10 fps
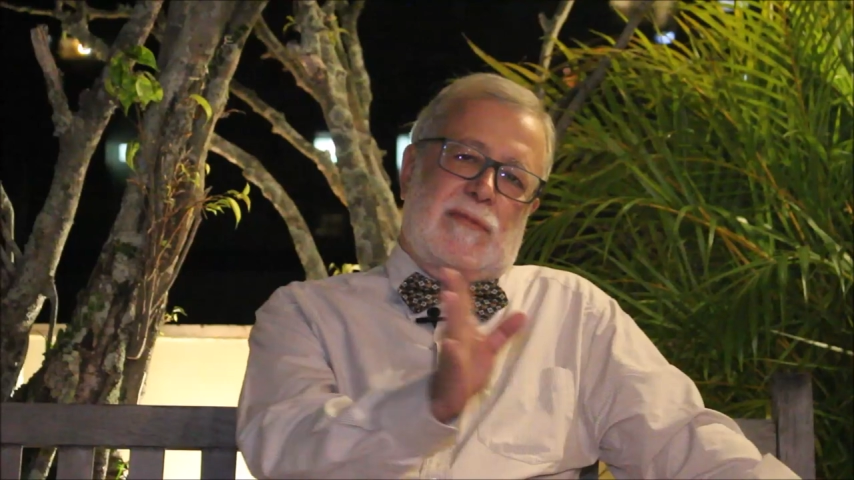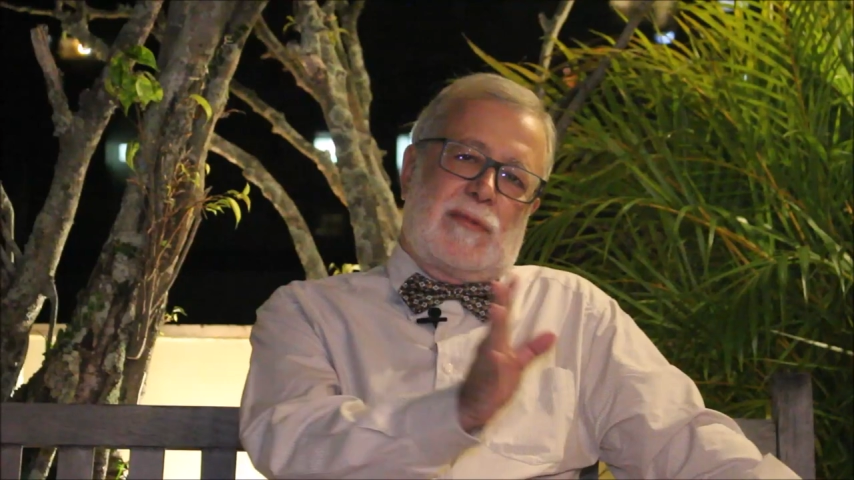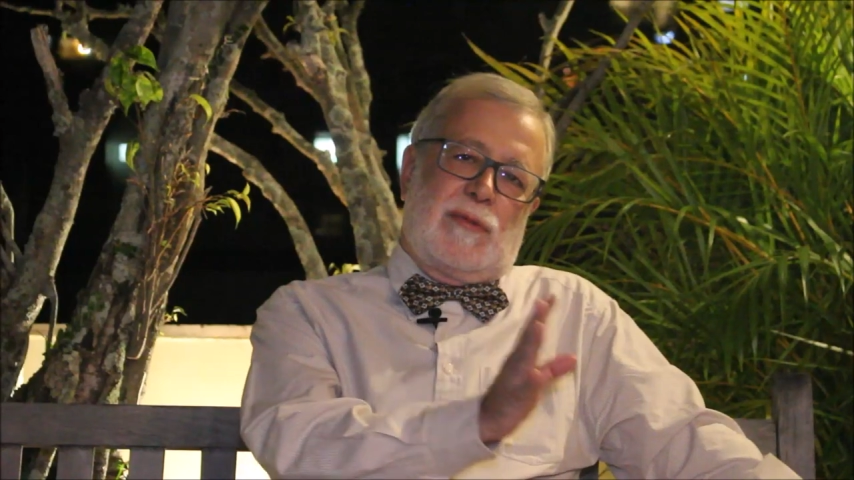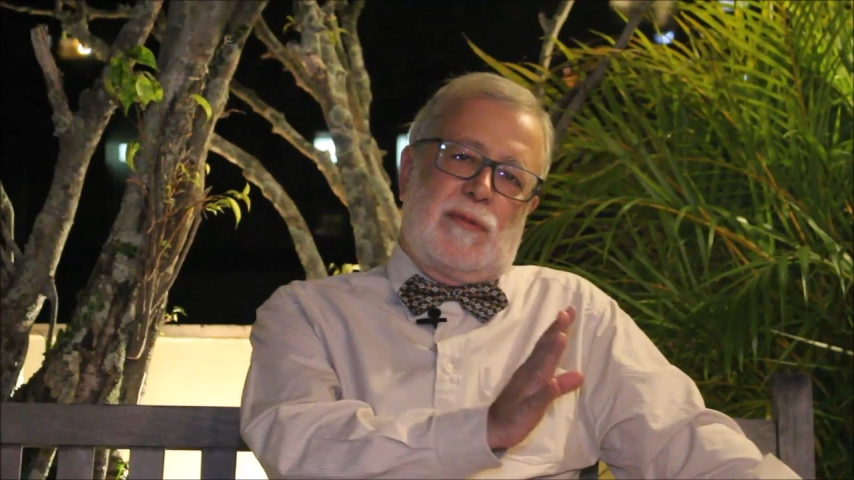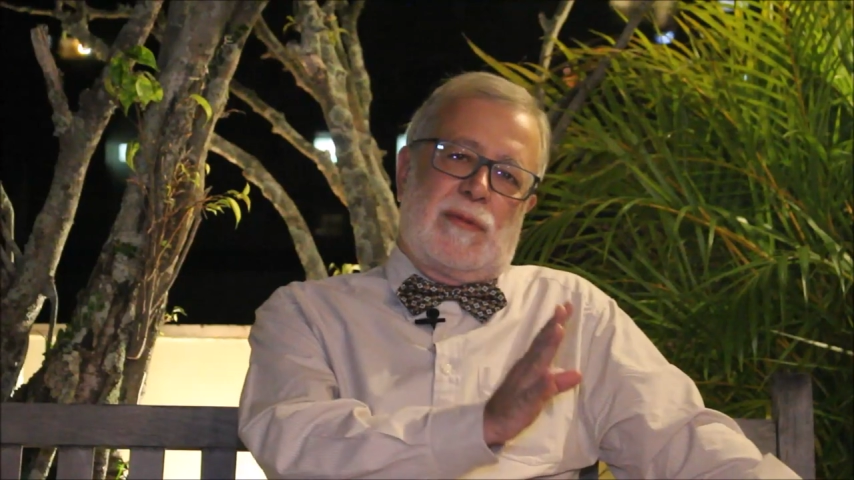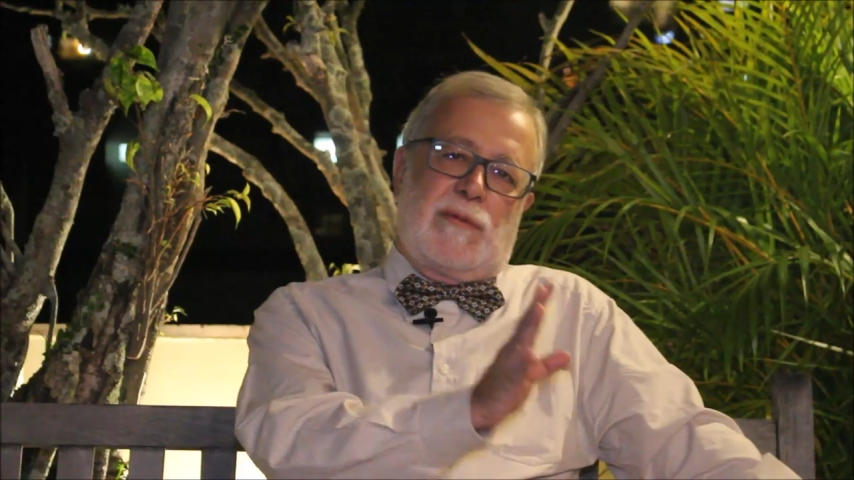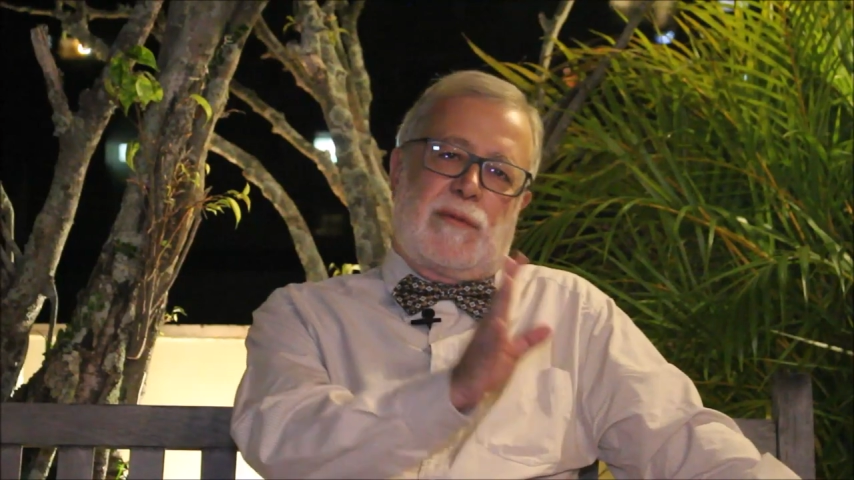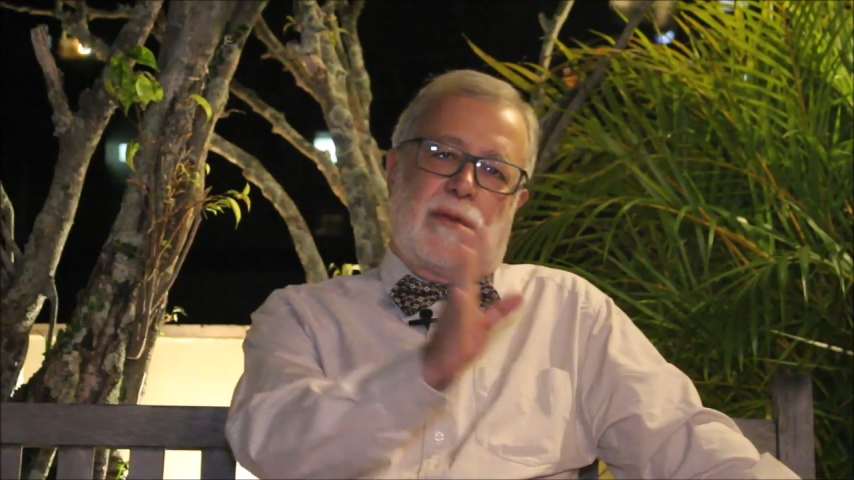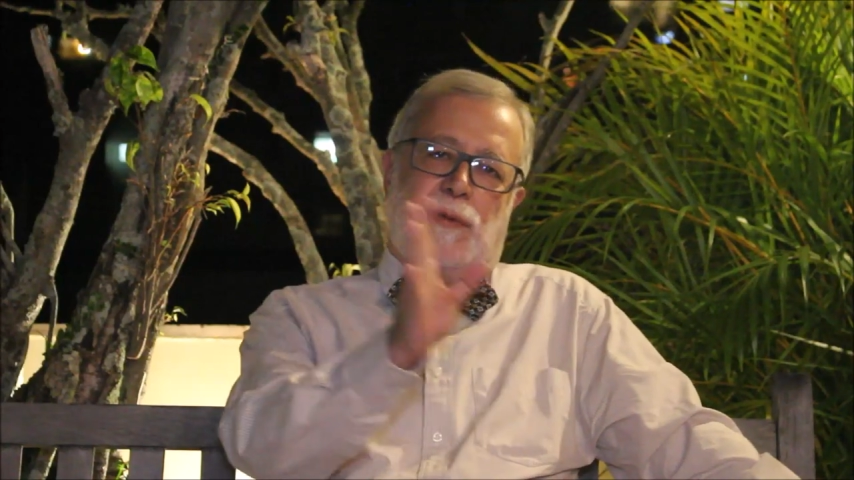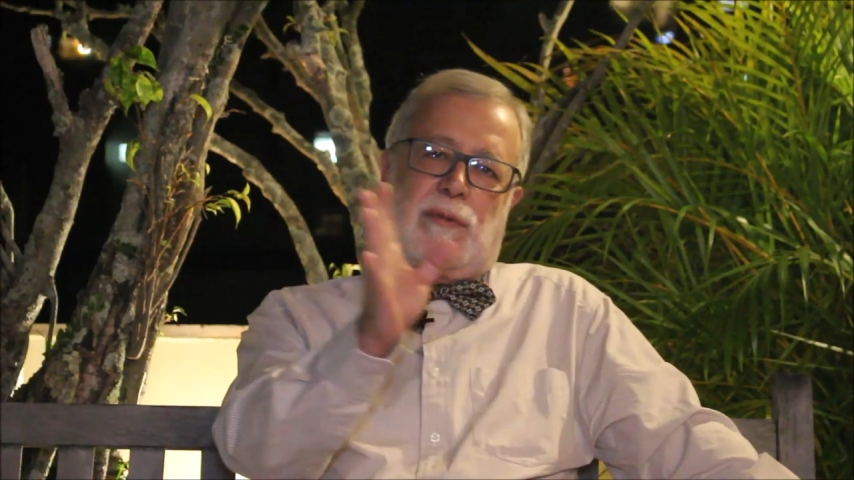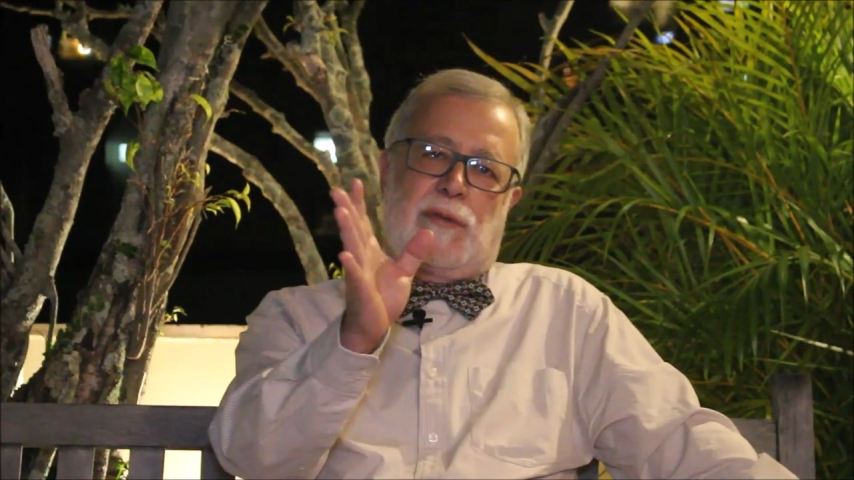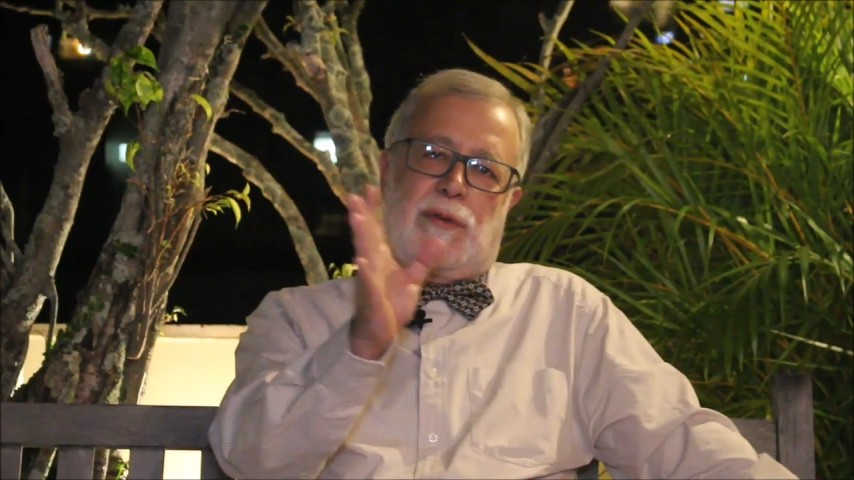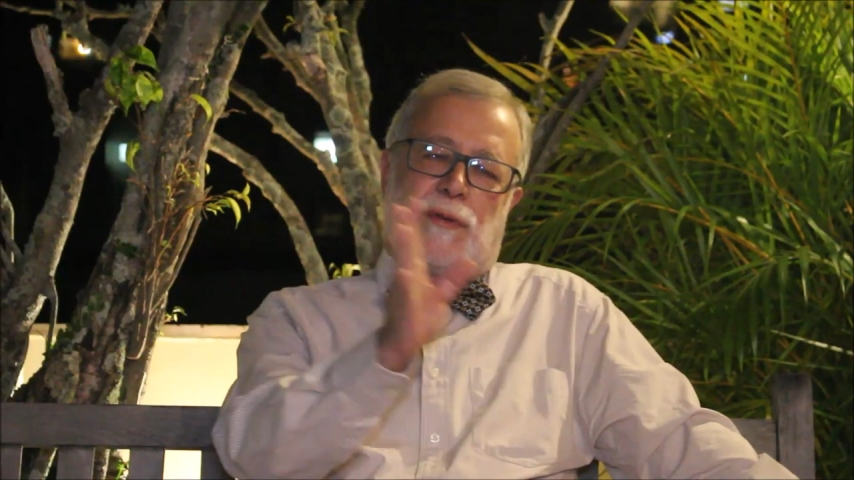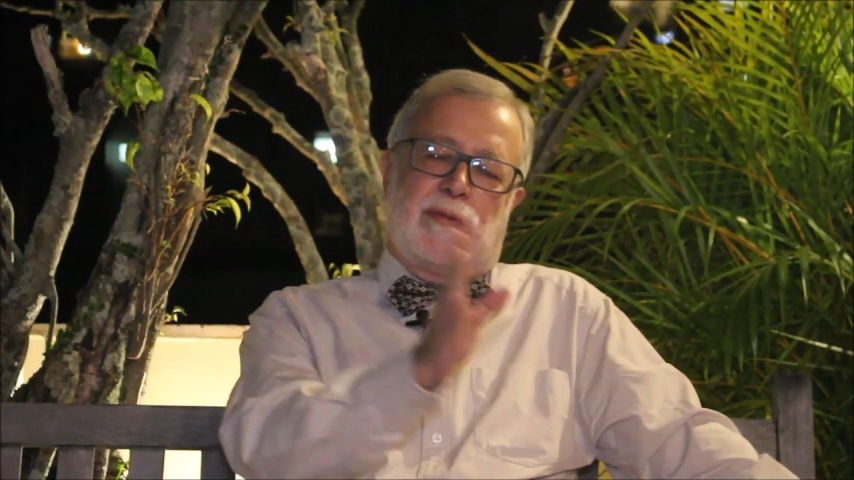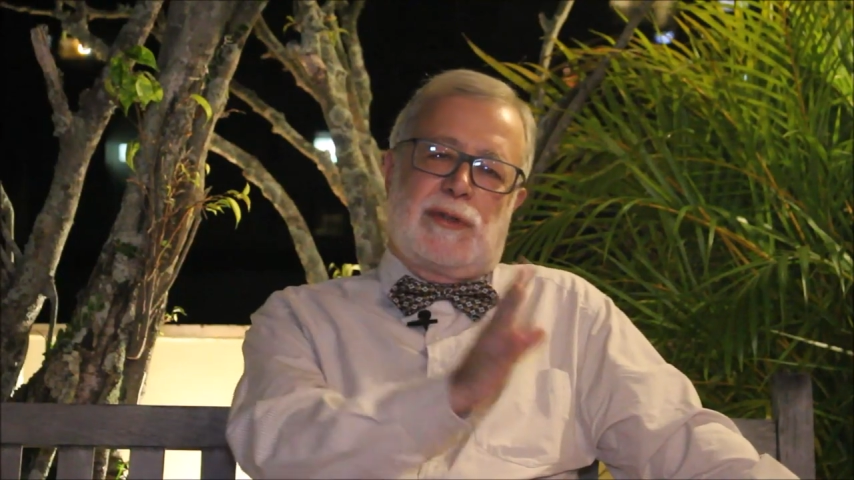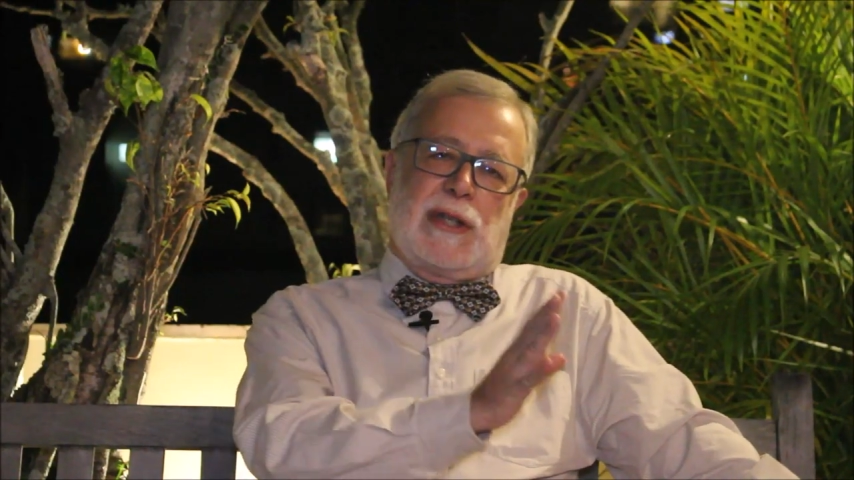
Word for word: com, no